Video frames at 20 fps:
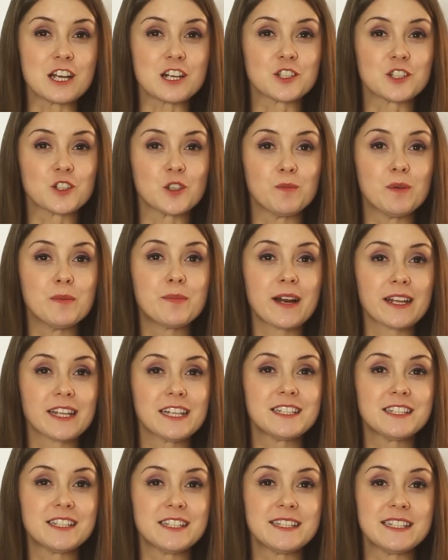Чтобы
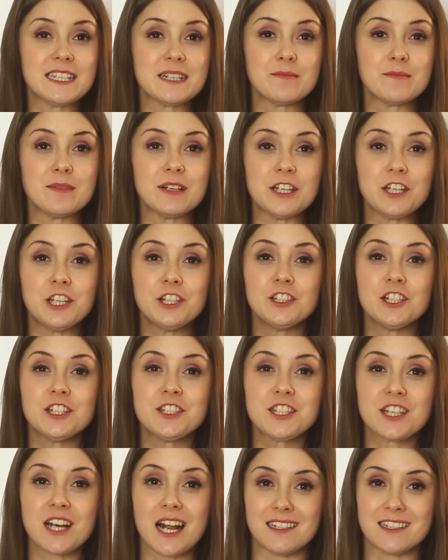брекет-системы не
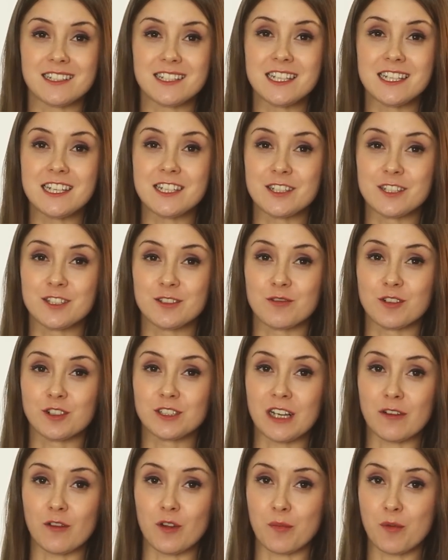натирали слизистую
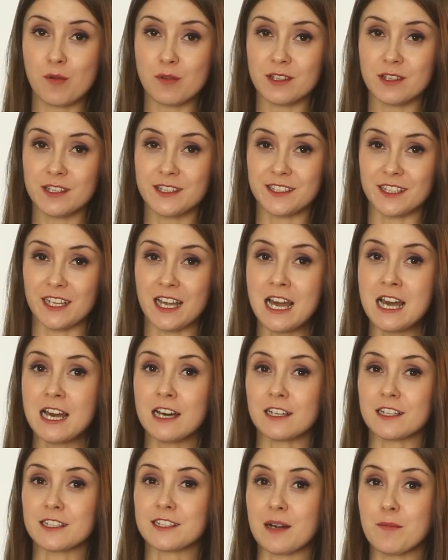ротовой полости,
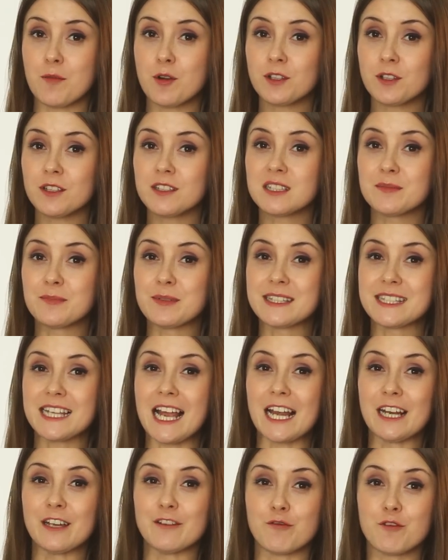разработан
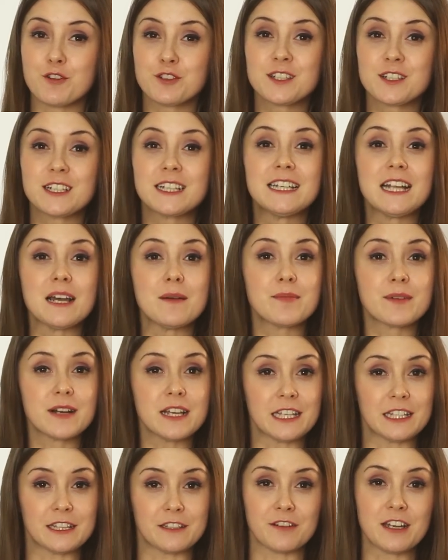специальный воск для
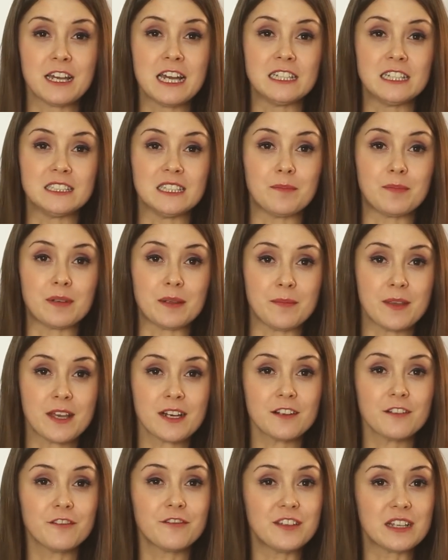брекетов,
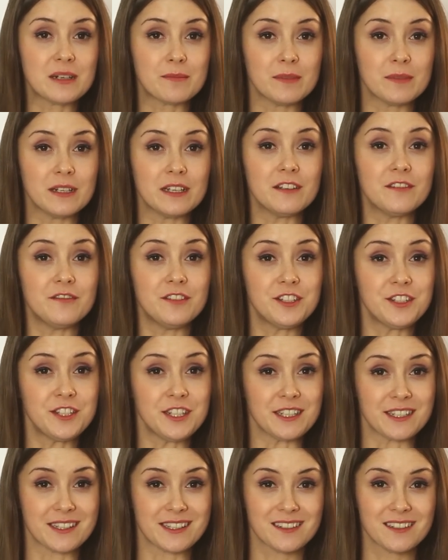например, фирмы
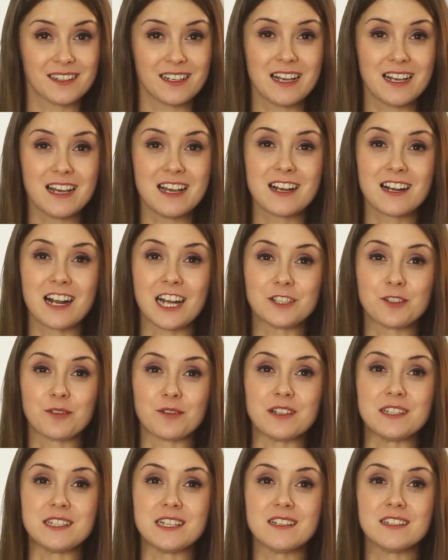«Витис»,
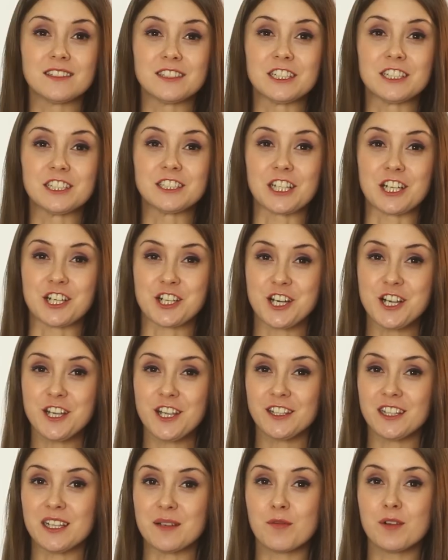который делает их
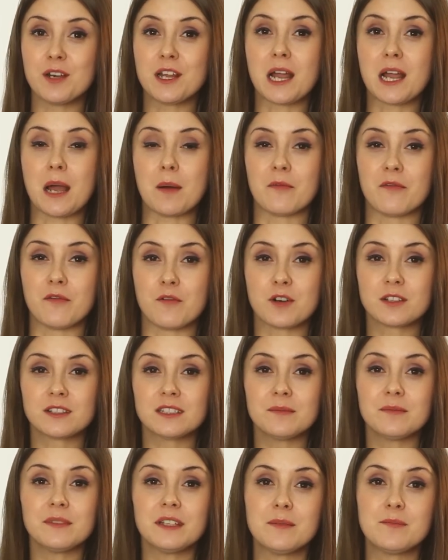ношение наиболее
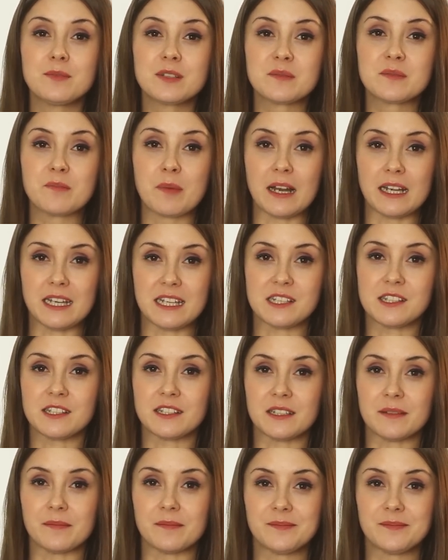комфортным и безболезненным.